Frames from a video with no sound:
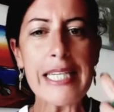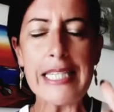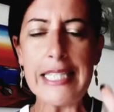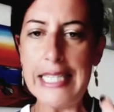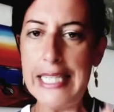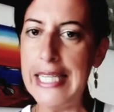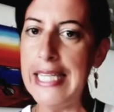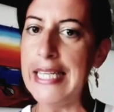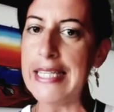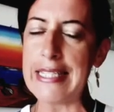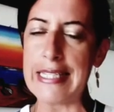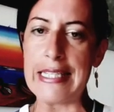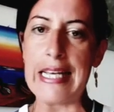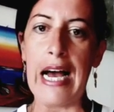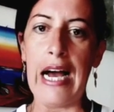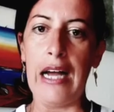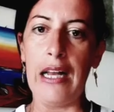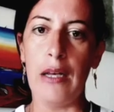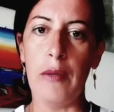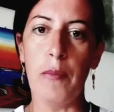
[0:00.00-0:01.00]
il
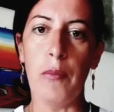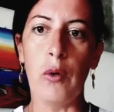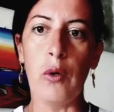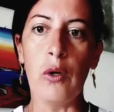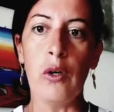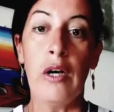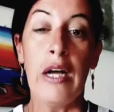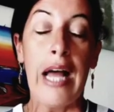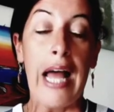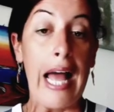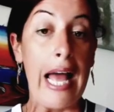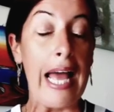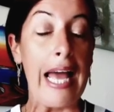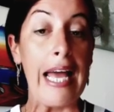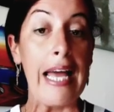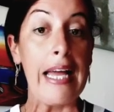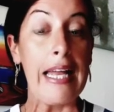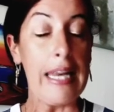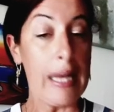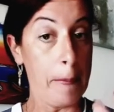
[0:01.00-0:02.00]
salmo
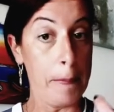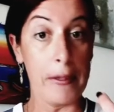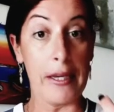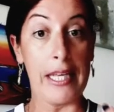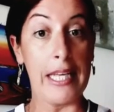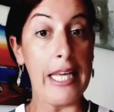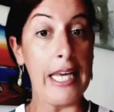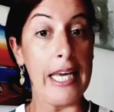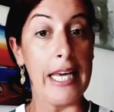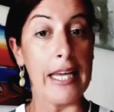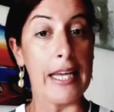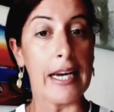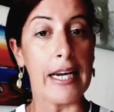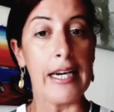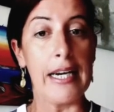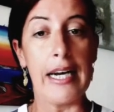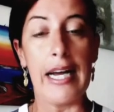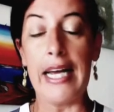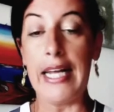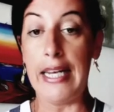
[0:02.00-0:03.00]
è la
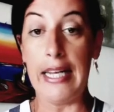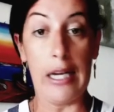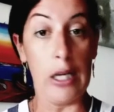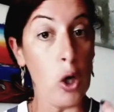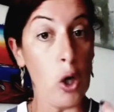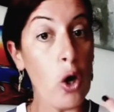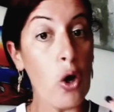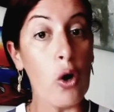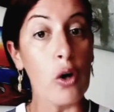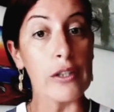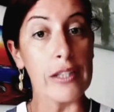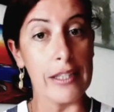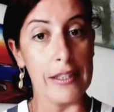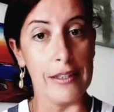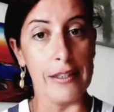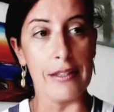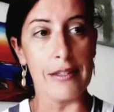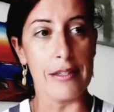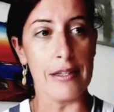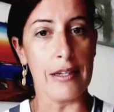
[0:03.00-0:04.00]
preghiera, è la lode
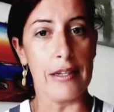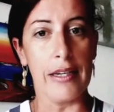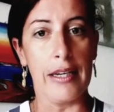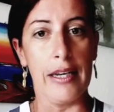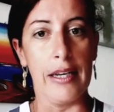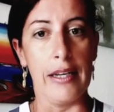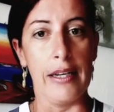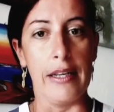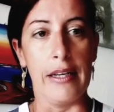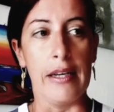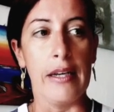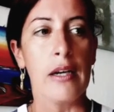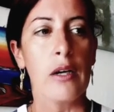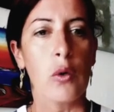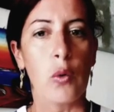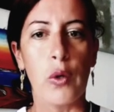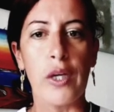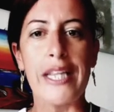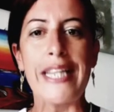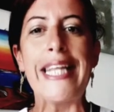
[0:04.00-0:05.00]
di Israele,
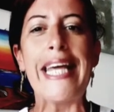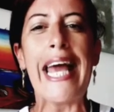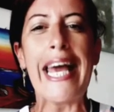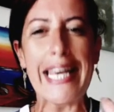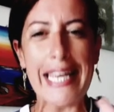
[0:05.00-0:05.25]
quindi è